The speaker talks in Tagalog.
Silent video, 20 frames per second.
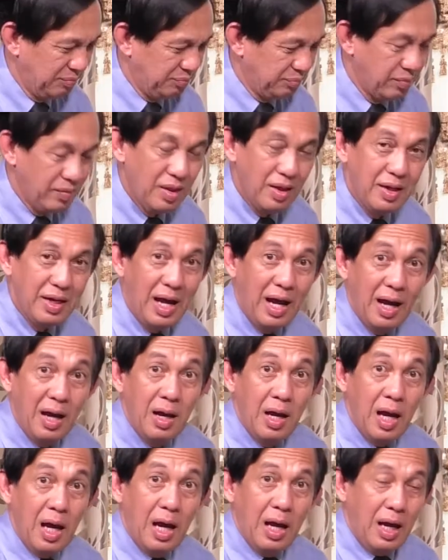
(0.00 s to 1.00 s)
Mm. Na
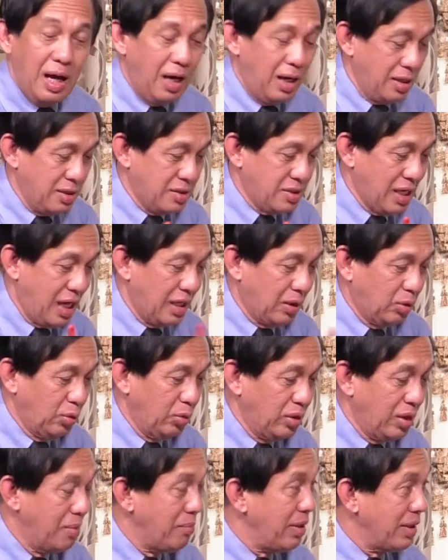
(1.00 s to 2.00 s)
ah, sa
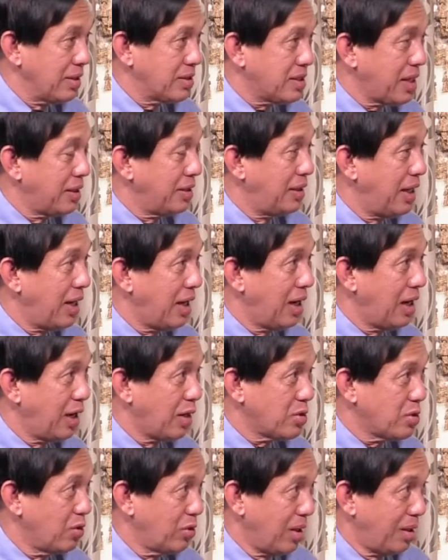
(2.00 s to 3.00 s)
aton nga man Sunday nga
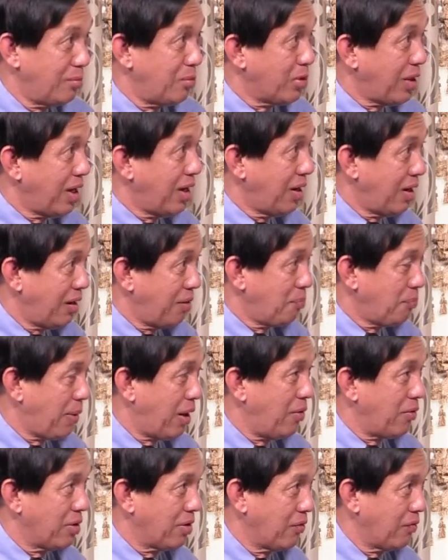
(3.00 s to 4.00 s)
election amo na ang oh.
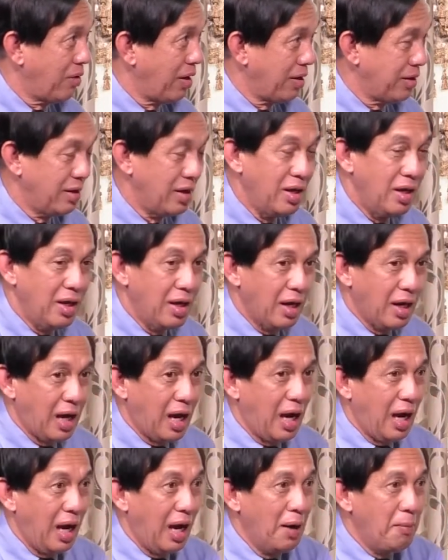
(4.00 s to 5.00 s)
power of God
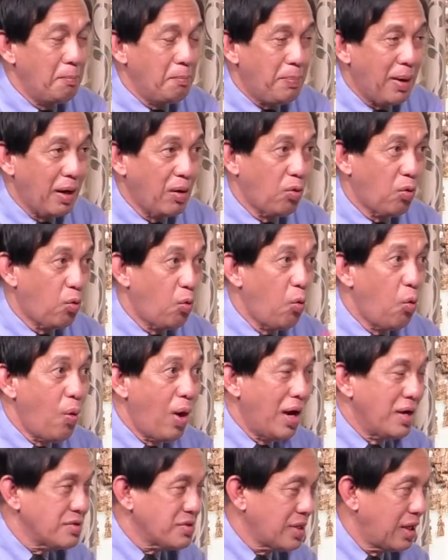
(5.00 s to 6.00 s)
nga ang
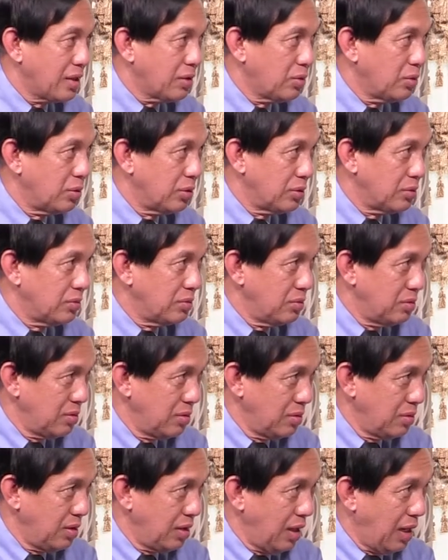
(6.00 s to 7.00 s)
pagkuwa sa aton
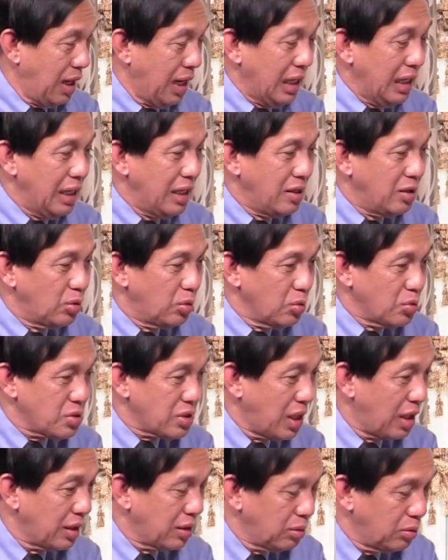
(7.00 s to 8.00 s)
halin to
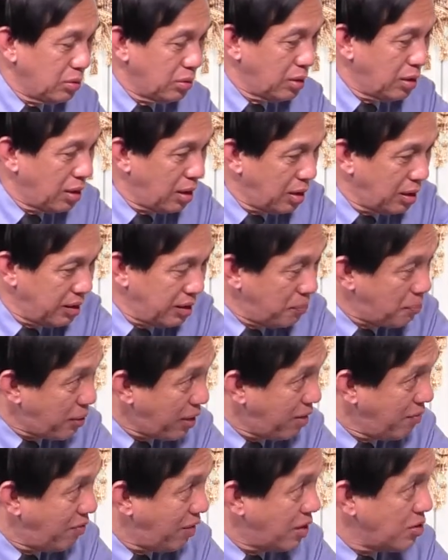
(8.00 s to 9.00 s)
sa aton nga
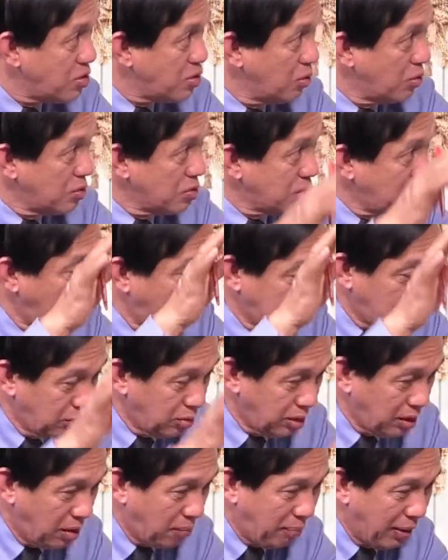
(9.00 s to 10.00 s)
deprivation, mm. sa
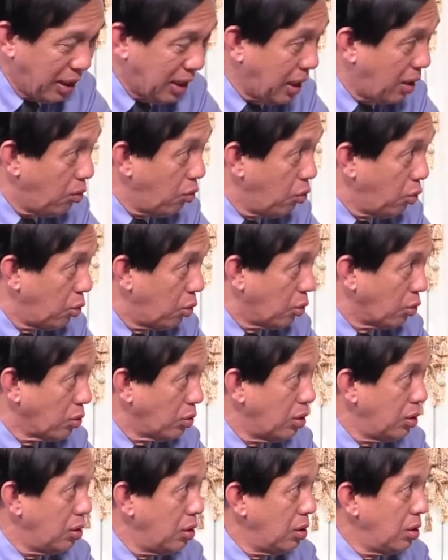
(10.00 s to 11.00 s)
aton nga pagkahulog,
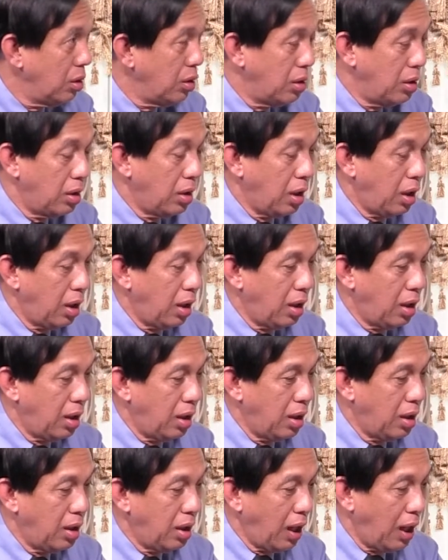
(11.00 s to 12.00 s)

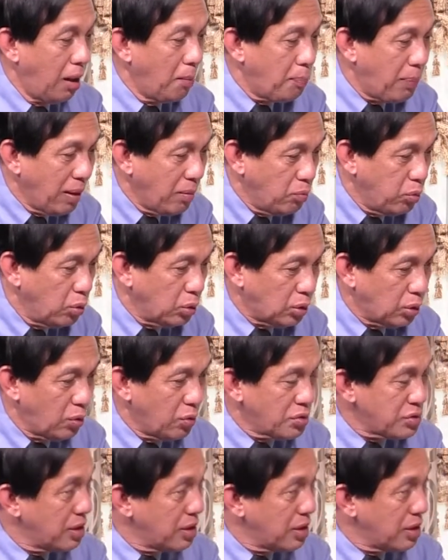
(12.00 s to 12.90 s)
uh, ang pagbutong